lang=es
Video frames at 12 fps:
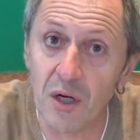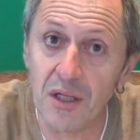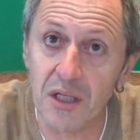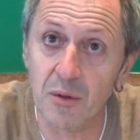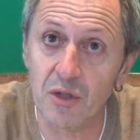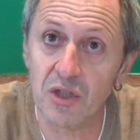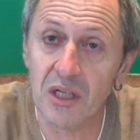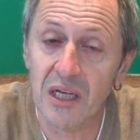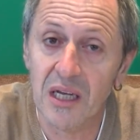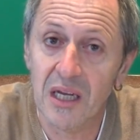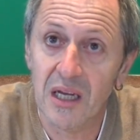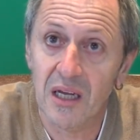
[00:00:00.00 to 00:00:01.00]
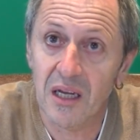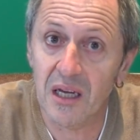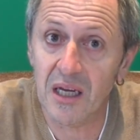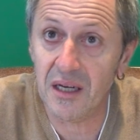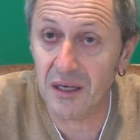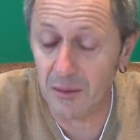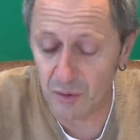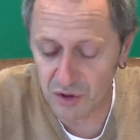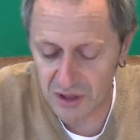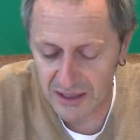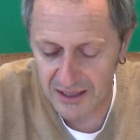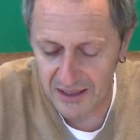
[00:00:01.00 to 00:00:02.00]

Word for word: objetivos y iremos